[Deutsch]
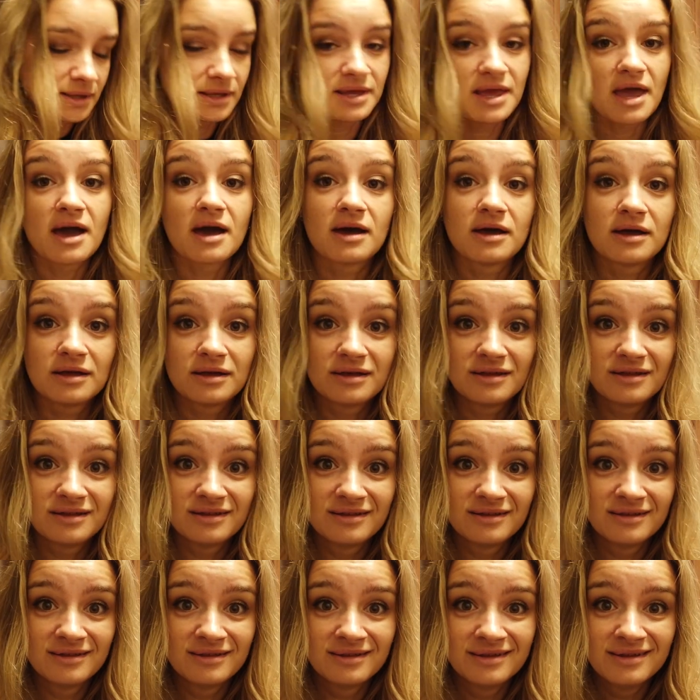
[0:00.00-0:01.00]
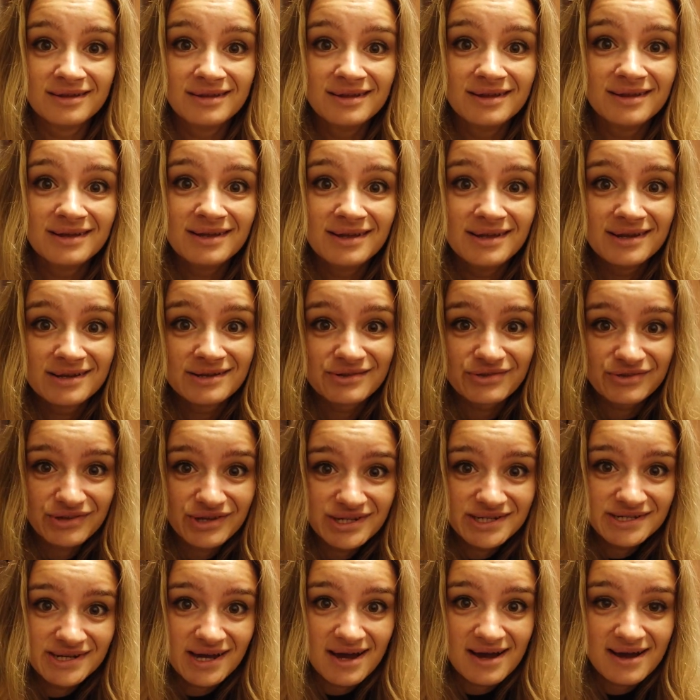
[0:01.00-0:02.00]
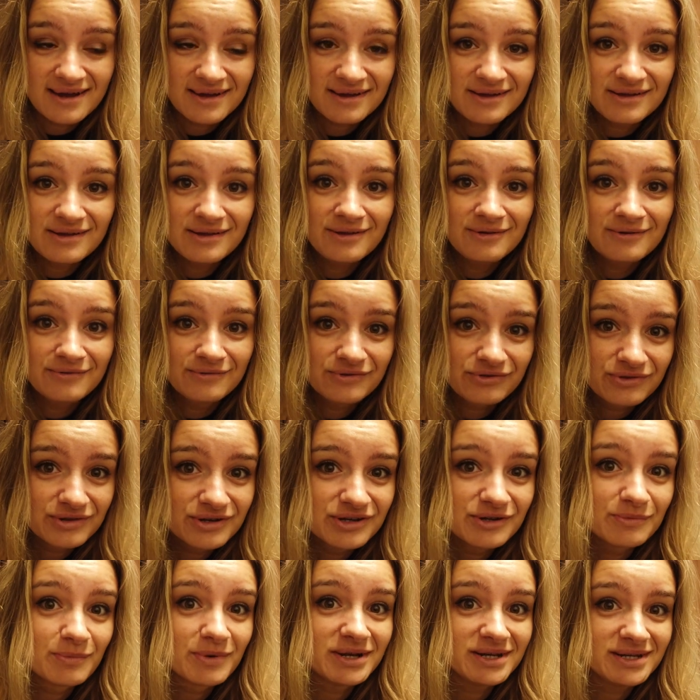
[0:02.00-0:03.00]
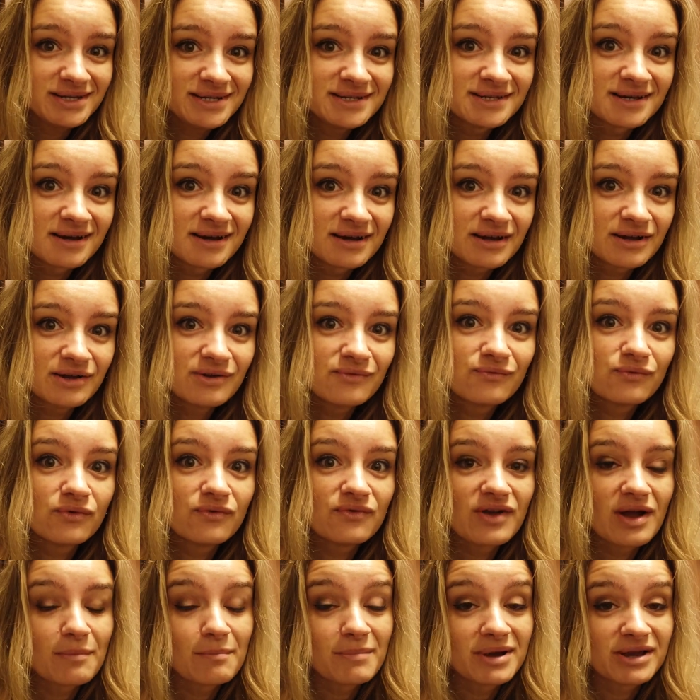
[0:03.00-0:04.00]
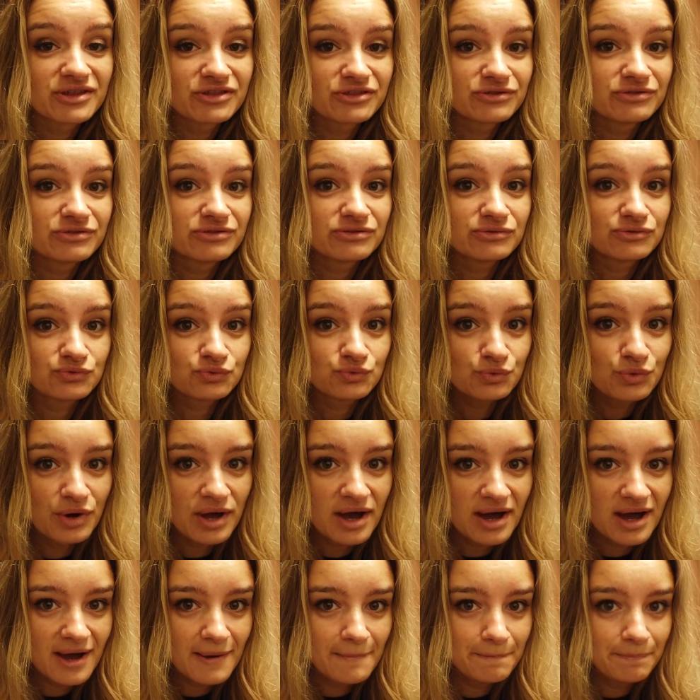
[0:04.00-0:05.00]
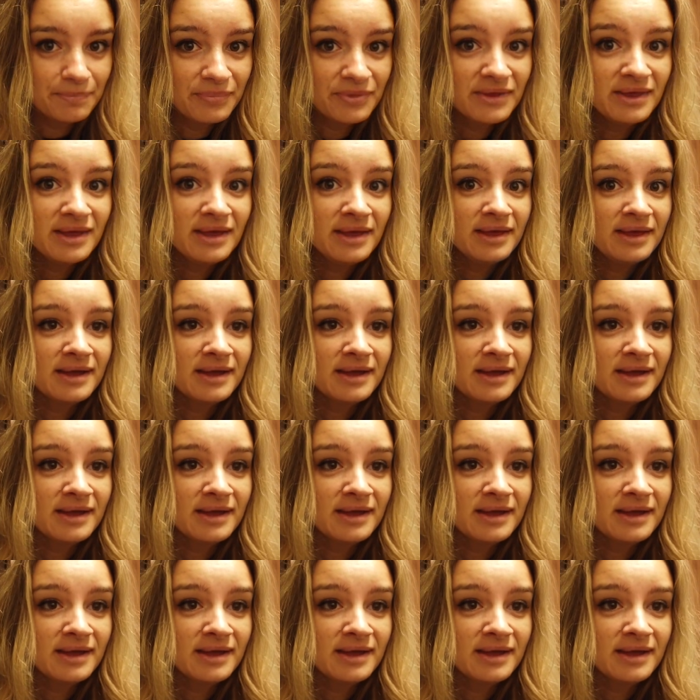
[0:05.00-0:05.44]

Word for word: ja, Seetage sind immer die Tage, wo wir am meisten zu tun haben.